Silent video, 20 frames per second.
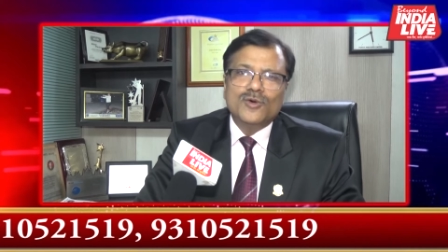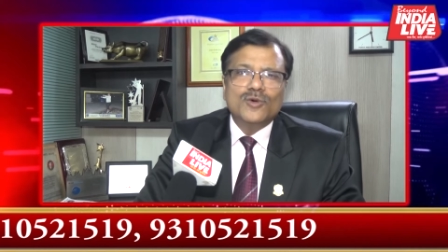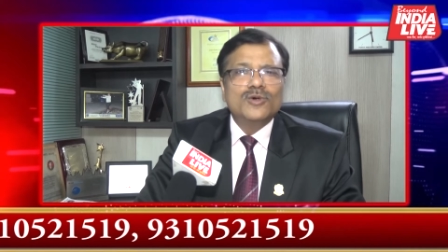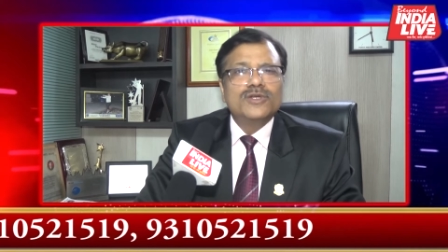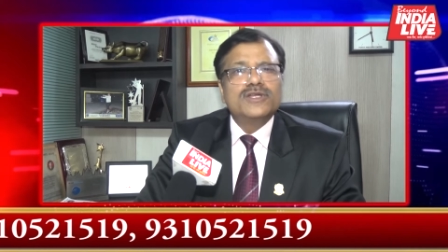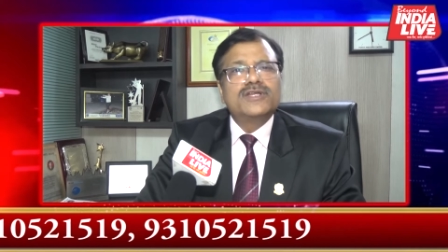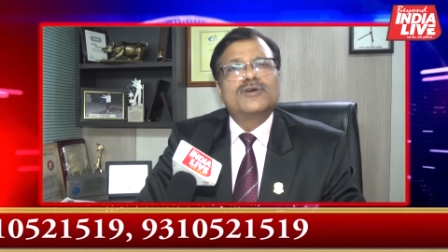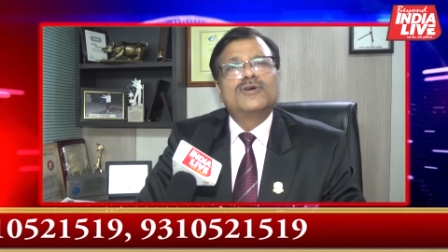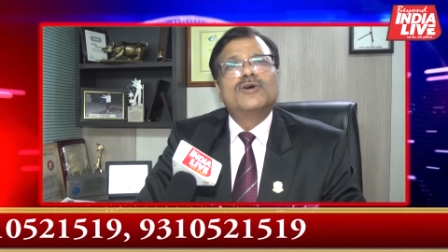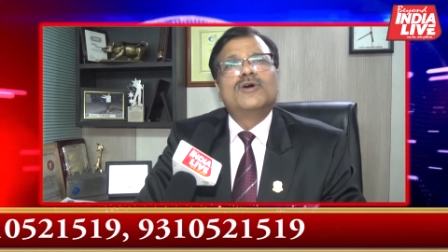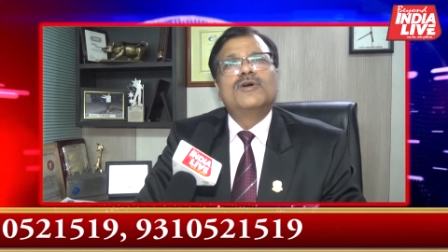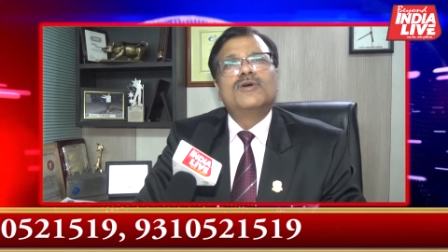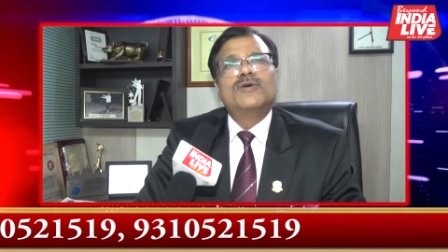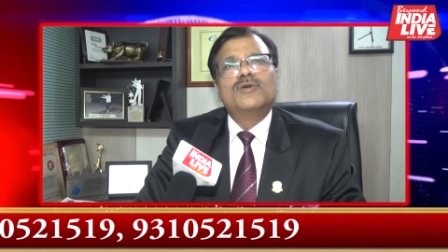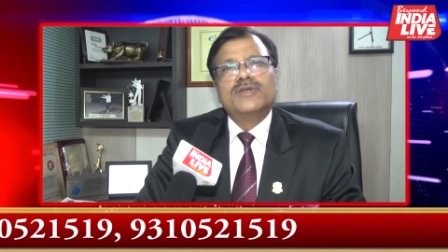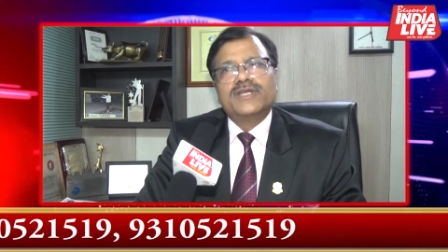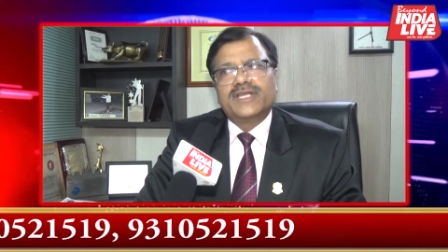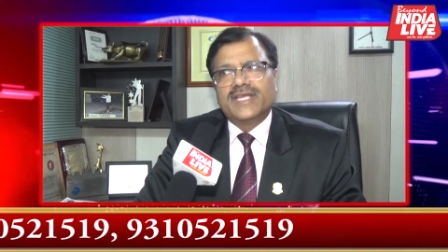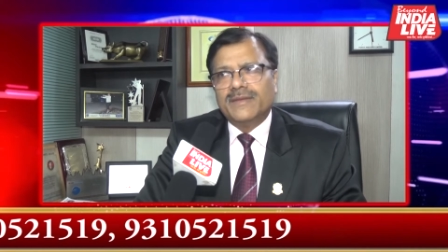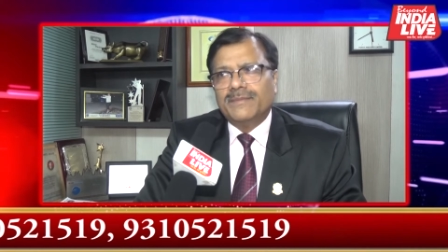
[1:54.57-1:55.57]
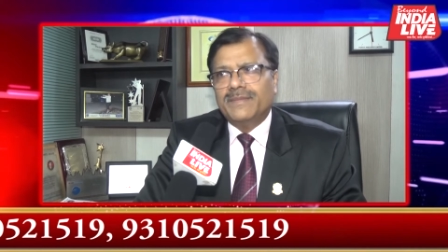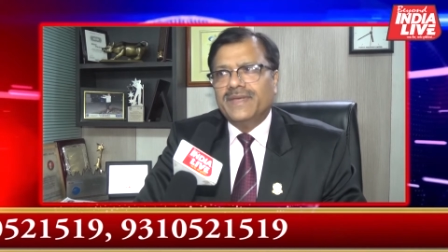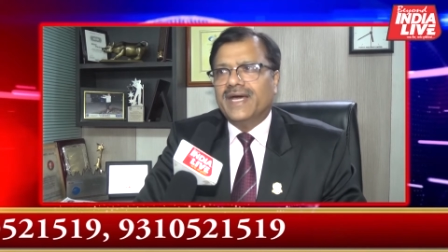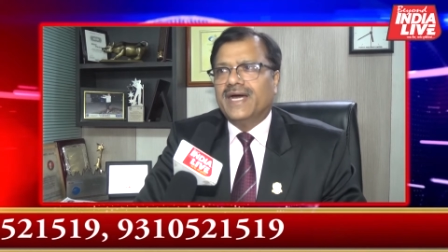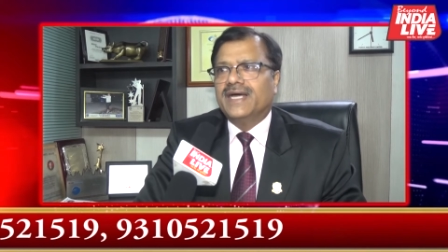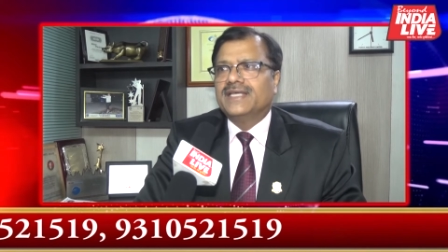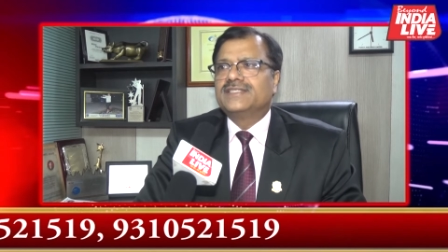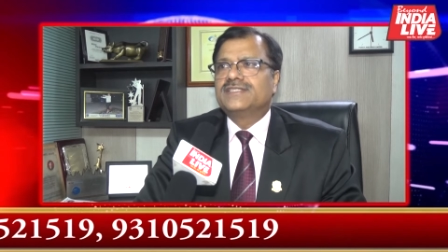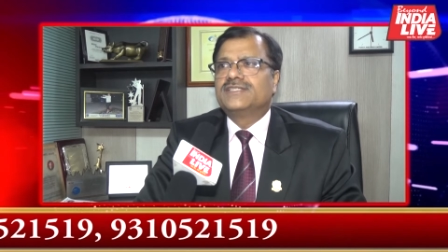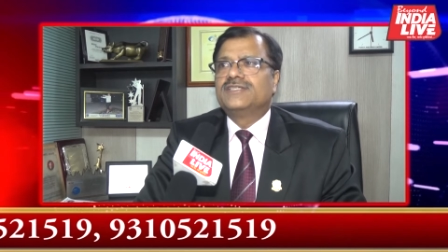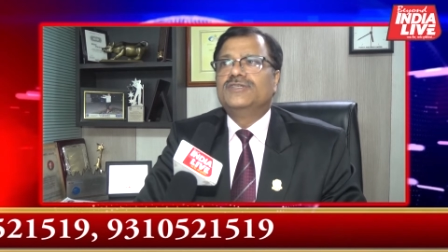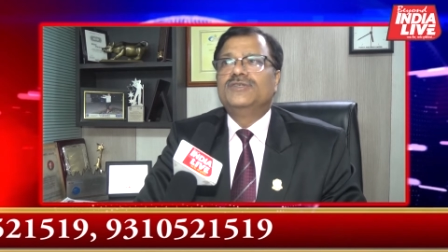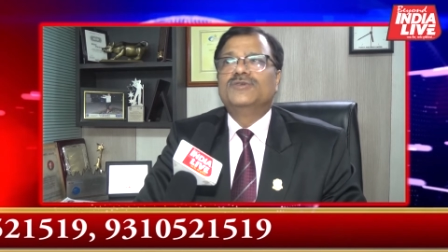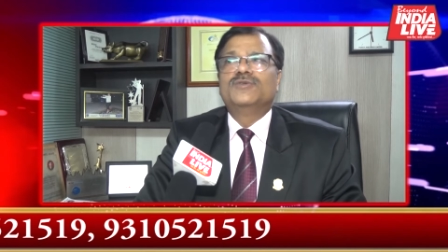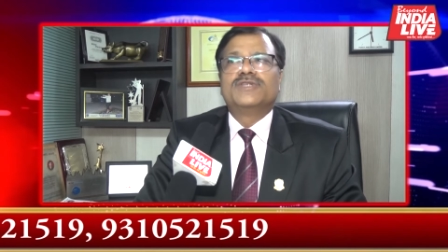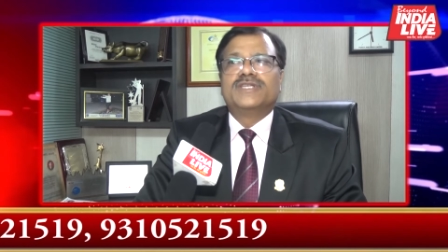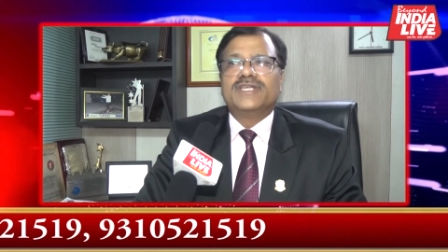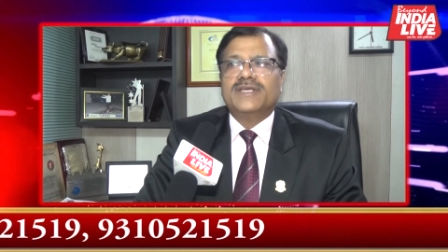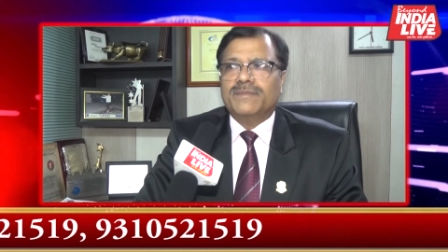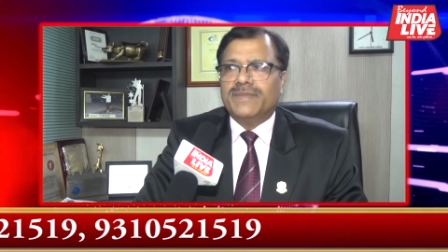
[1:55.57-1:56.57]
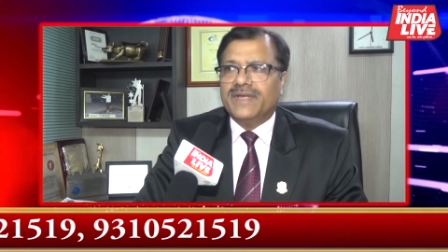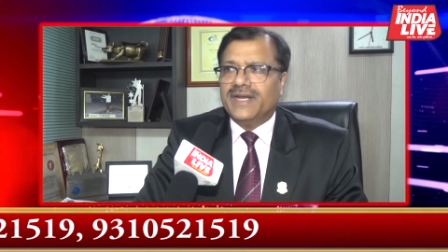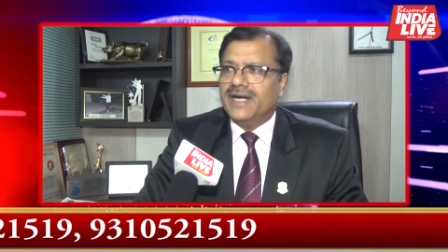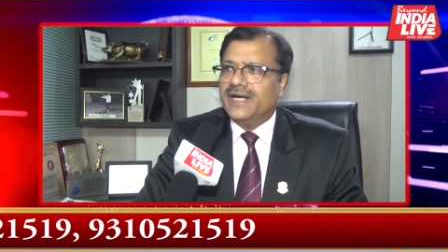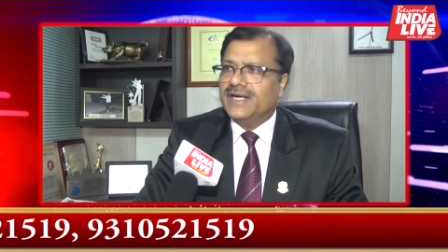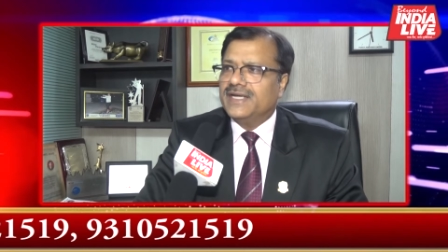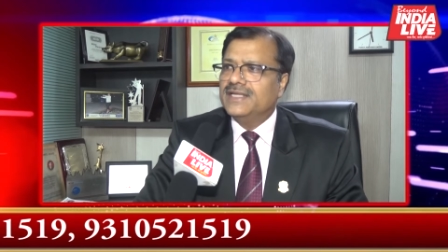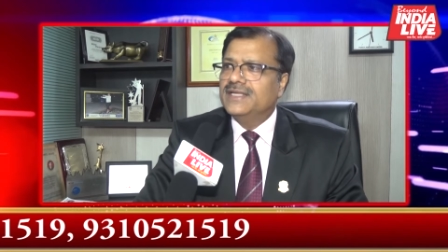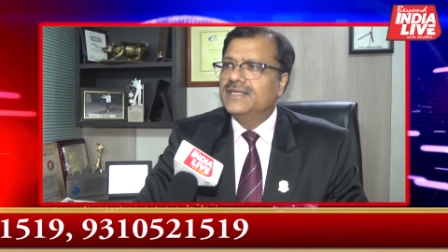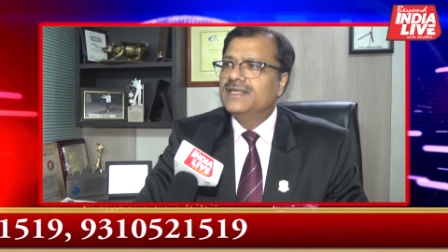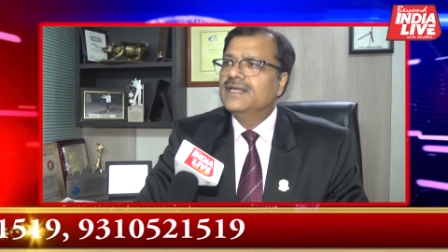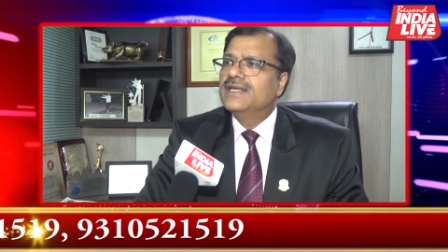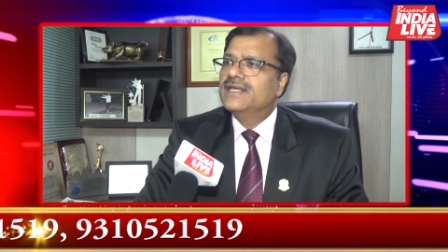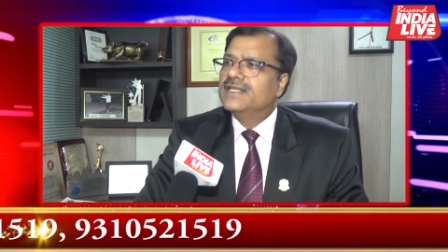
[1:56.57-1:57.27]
उनको उनके ब्याज की उनकी पेनल्टी